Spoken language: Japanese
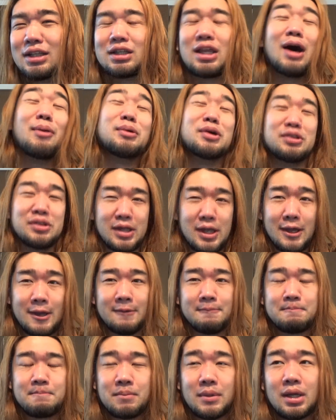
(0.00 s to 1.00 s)
多分
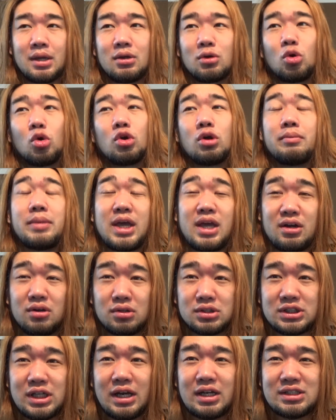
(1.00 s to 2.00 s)
ね、このメール
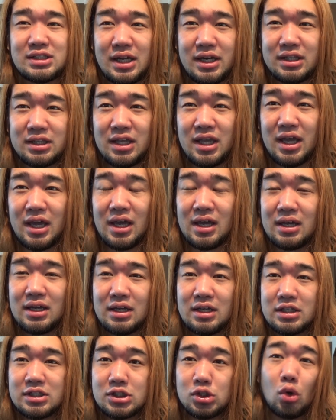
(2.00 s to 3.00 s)
を晒されて、
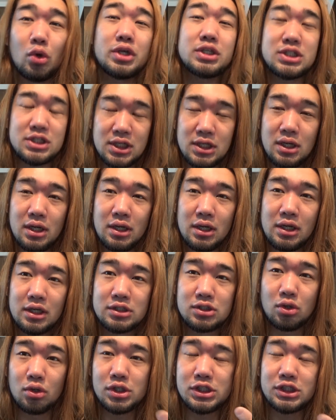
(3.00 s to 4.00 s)
そ
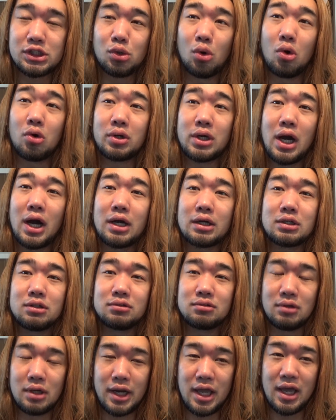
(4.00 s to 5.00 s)
のストーカー
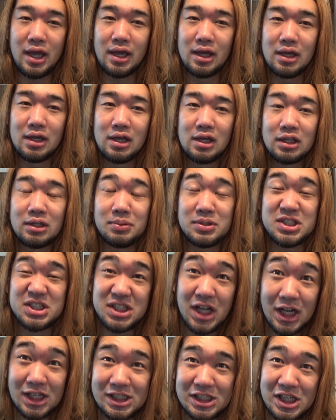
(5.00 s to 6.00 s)
君はね、多分
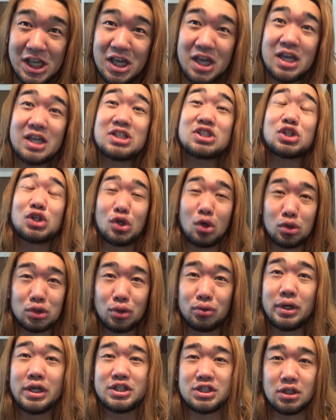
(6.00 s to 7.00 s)
射精するほ
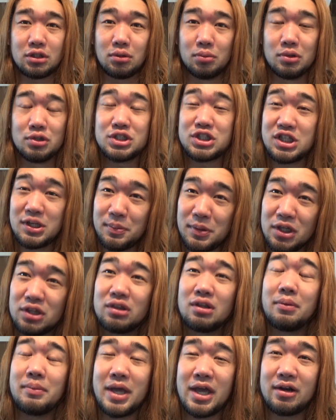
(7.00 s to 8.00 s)
ど嬉しいと思う。自
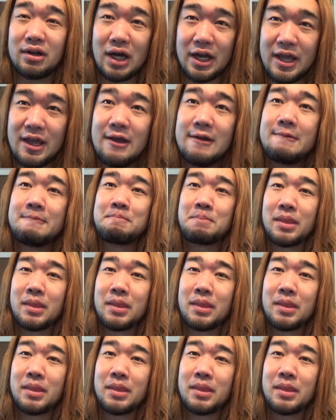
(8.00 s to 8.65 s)
分のメールがね、